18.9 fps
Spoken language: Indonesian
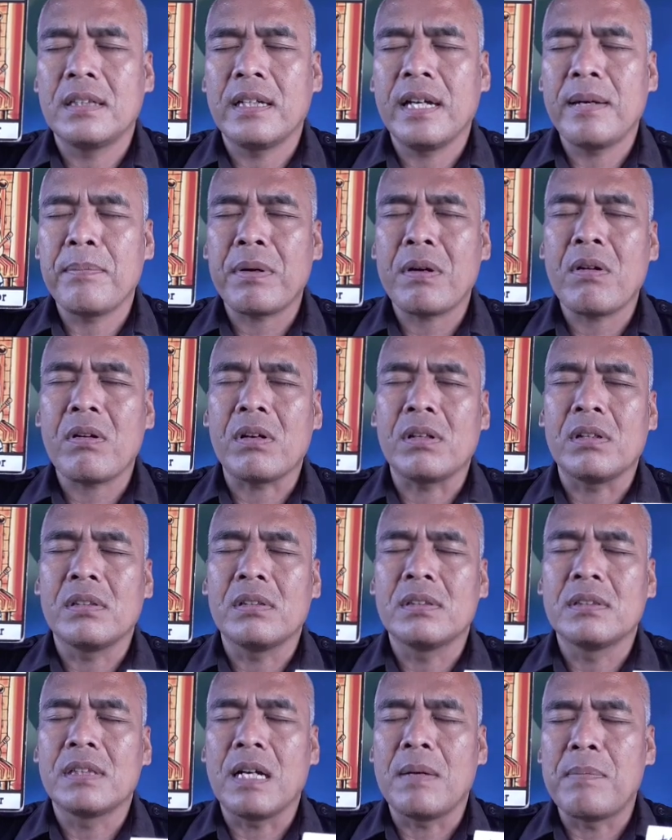Emperor
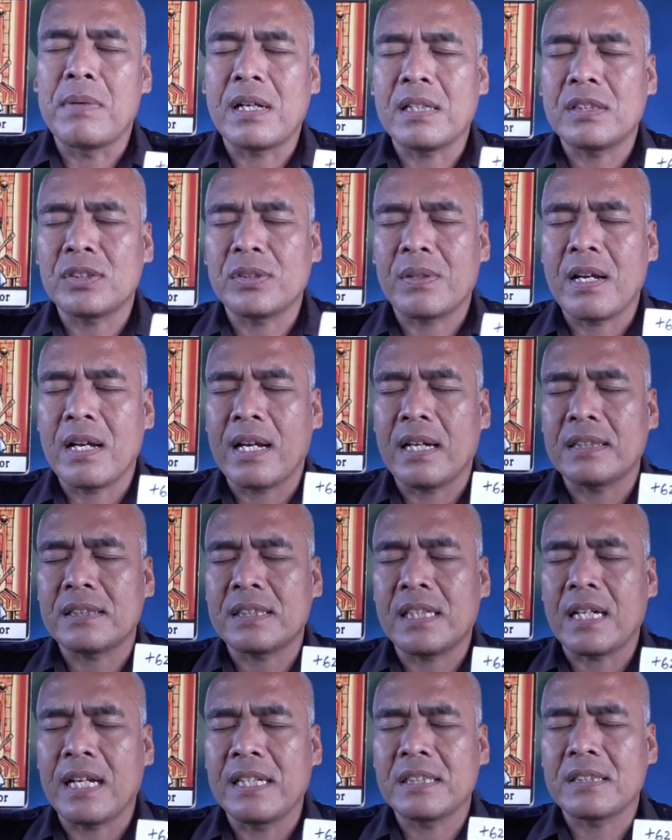gambaran seorang
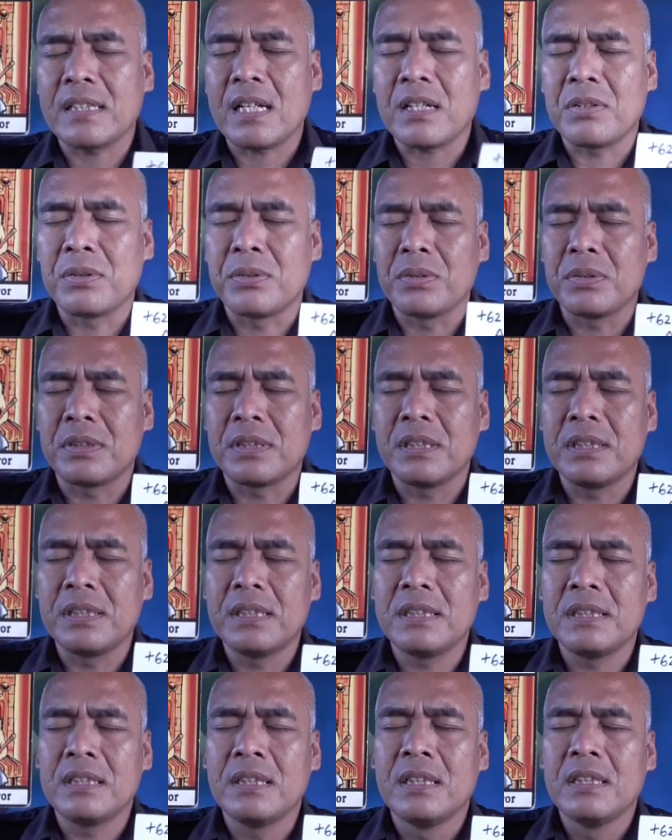kasih kaisar duduk
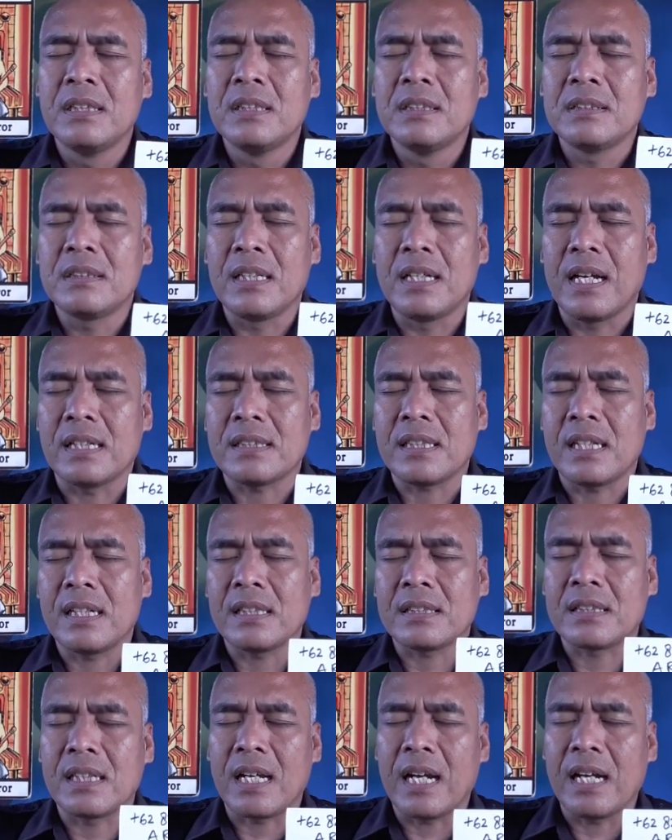di
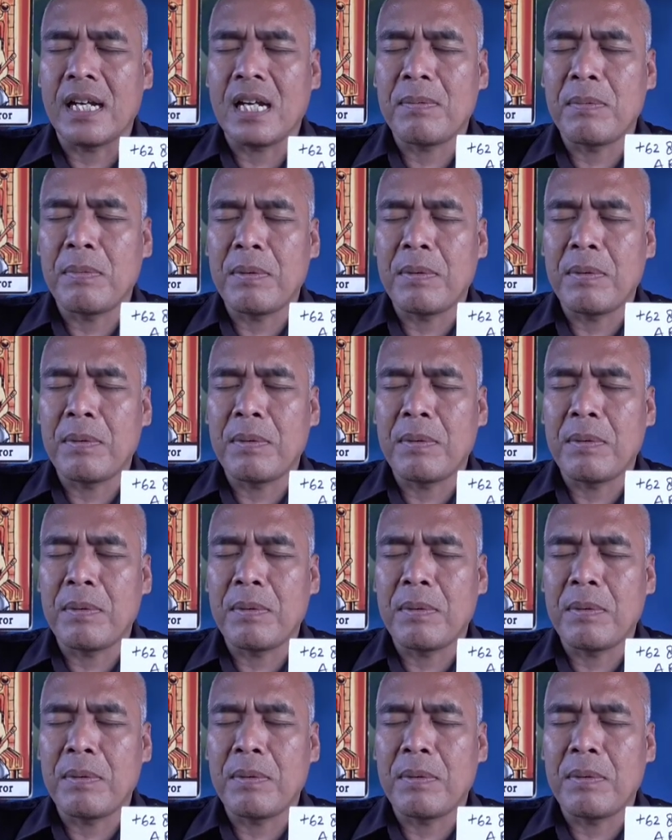singgasana sederhana